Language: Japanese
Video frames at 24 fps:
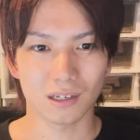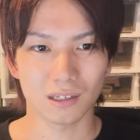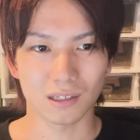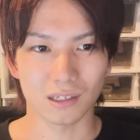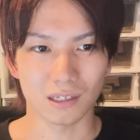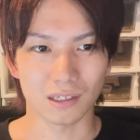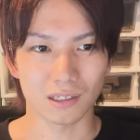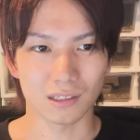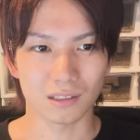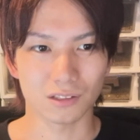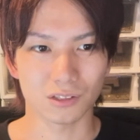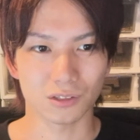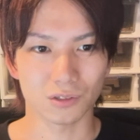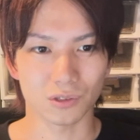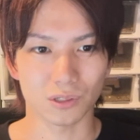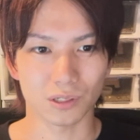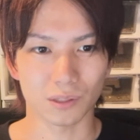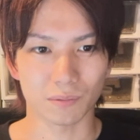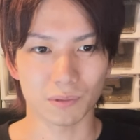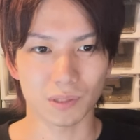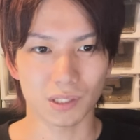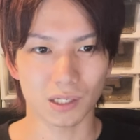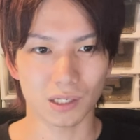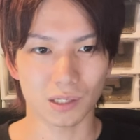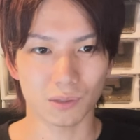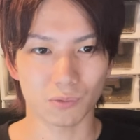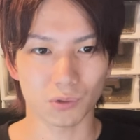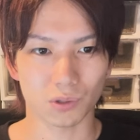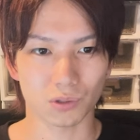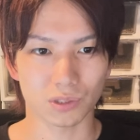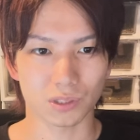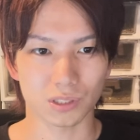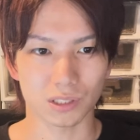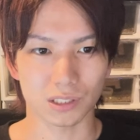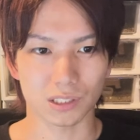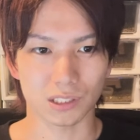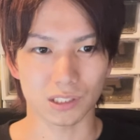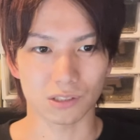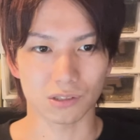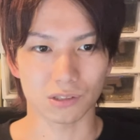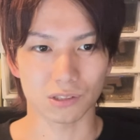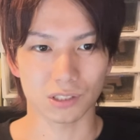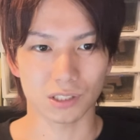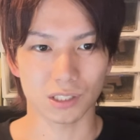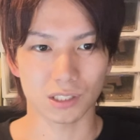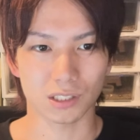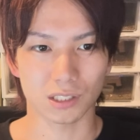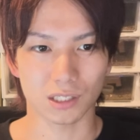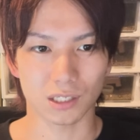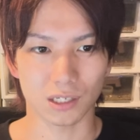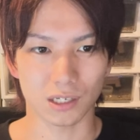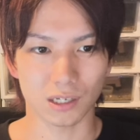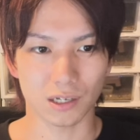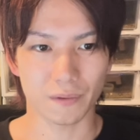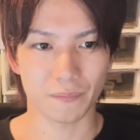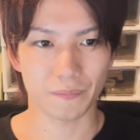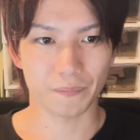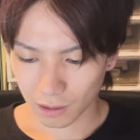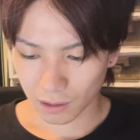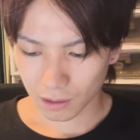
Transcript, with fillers: え、ね、ちょっとレプタイルボックスで飼育してて、で